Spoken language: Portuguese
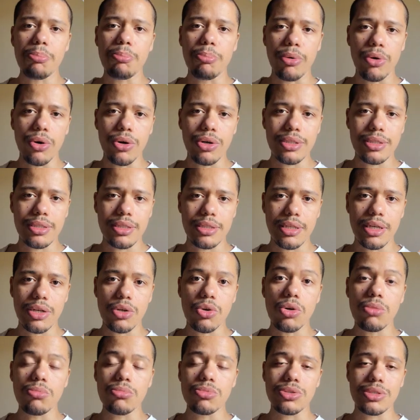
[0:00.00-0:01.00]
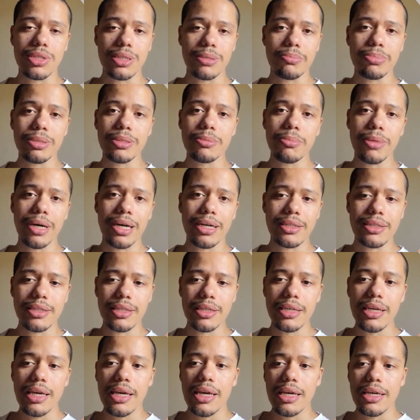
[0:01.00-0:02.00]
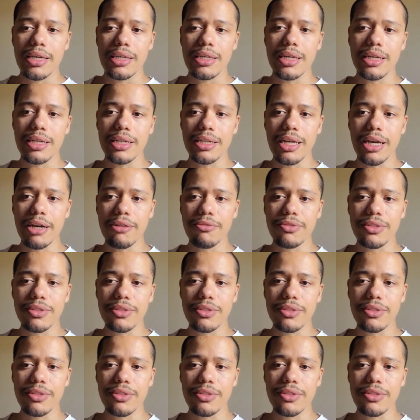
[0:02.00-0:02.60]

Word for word: porta, né? Como sempre batem e ali a